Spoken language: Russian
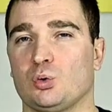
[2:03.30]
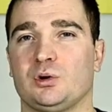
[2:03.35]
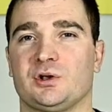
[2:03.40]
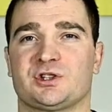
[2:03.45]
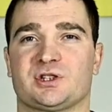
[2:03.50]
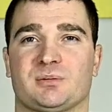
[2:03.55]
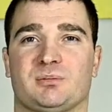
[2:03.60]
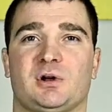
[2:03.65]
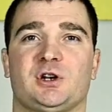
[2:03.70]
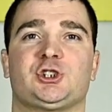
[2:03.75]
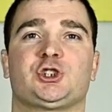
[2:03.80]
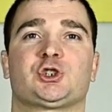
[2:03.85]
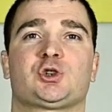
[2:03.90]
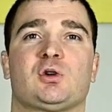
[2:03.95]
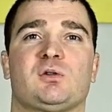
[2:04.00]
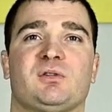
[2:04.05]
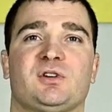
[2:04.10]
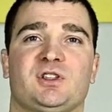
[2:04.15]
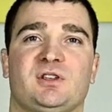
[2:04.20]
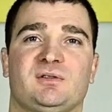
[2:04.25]
улица
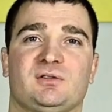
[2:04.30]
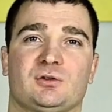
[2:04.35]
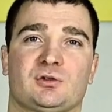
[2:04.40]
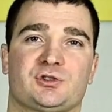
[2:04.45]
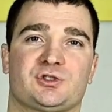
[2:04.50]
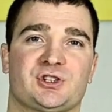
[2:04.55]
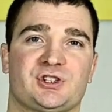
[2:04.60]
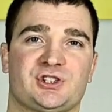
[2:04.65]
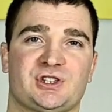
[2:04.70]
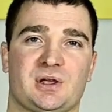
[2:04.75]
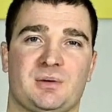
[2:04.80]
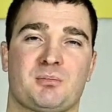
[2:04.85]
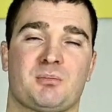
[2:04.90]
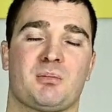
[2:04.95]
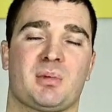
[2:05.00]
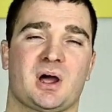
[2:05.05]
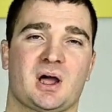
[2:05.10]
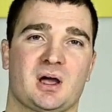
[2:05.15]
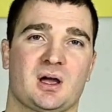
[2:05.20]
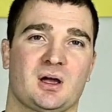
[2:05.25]
Большакова,
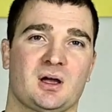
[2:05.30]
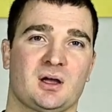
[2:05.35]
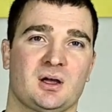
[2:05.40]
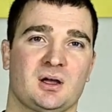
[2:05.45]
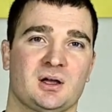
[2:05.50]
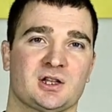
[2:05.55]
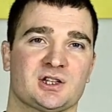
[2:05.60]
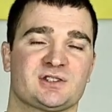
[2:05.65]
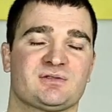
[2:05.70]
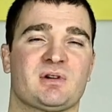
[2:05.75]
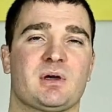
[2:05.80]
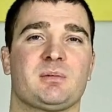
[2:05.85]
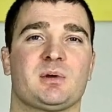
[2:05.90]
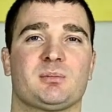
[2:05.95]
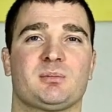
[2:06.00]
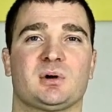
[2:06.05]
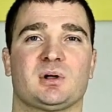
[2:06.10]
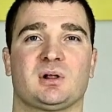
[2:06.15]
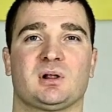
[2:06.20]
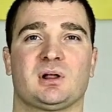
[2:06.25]
97Б. С
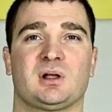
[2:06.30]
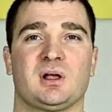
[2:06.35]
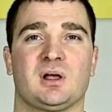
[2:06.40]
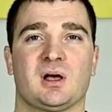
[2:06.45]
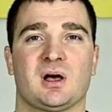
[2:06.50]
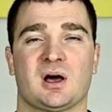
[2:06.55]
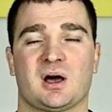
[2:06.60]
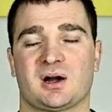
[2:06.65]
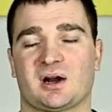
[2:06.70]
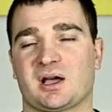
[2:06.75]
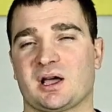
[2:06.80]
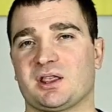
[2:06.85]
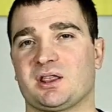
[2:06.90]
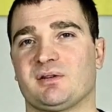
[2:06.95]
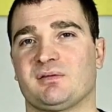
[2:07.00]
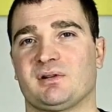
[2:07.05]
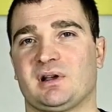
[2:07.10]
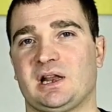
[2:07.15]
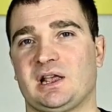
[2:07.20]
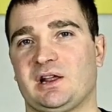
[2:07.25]
вами был
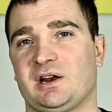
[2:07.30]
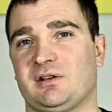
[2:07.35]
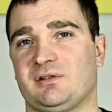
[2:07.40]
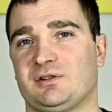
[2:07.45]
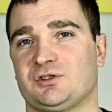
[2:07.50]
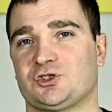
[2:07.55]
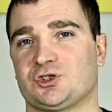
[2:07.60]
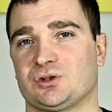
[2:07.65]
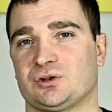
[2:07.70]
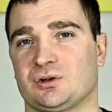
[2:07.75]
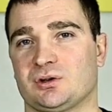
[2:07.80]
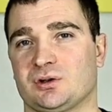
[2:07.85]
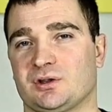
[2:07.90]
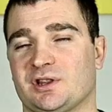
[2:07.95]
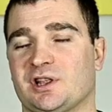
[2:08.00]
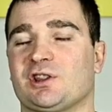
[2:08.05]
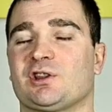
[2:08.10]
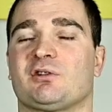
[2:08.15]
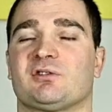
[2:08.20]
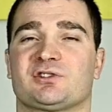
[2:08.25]
Аркадий Валерьевич.
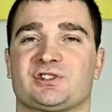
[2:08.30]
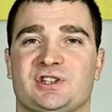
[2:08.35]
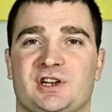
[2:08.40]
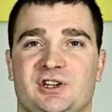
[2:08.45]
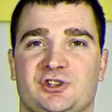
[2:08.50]
До новых